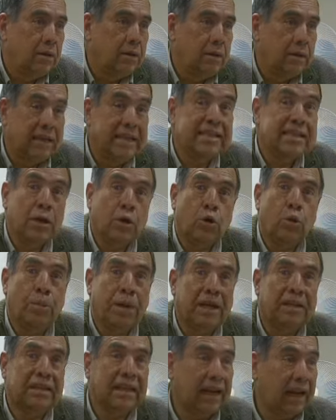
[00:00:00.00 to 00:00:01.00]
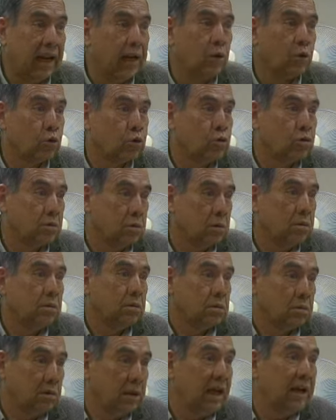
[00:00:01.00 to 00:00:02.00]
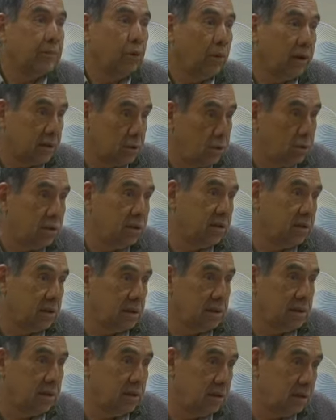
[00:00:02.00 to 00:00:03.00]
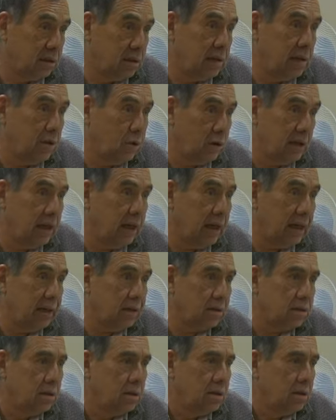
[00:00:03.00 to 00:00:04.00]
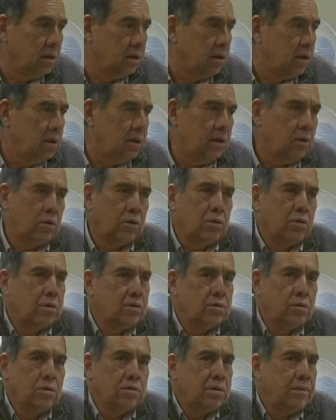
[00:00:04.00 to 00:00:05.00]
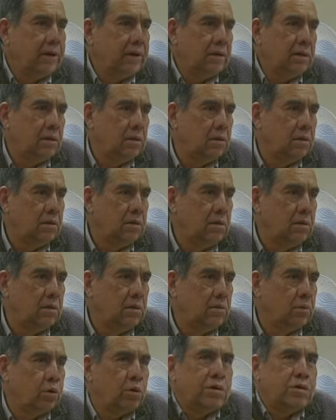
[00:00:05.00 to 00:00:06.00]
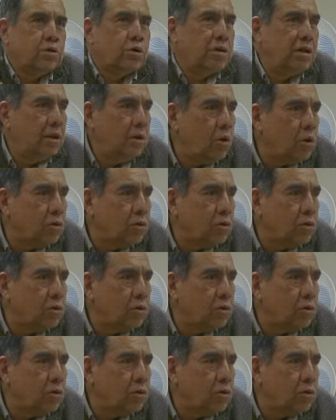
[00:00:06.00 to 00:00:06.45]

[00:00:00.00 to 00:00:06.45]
ah, quisieron comprar terrenos de las poblaciones originales eh, este, originarias, y dijeron, no, eso no se vende, porque esto es de